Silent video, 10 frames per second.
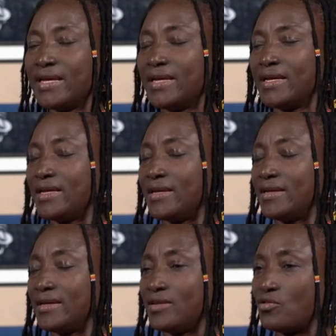
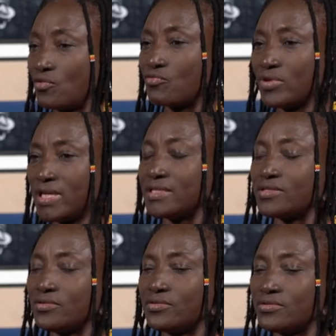Et, donc oui,
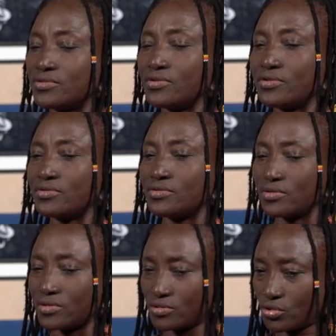
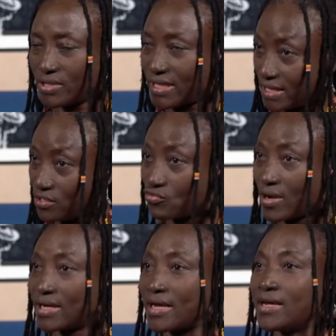ce
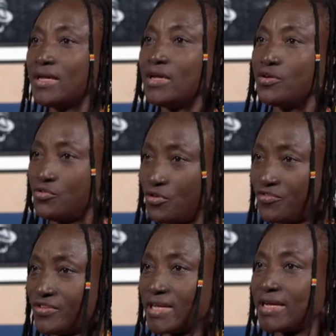territoire-là
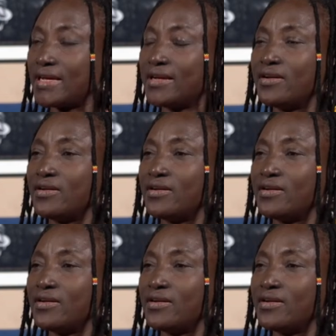devient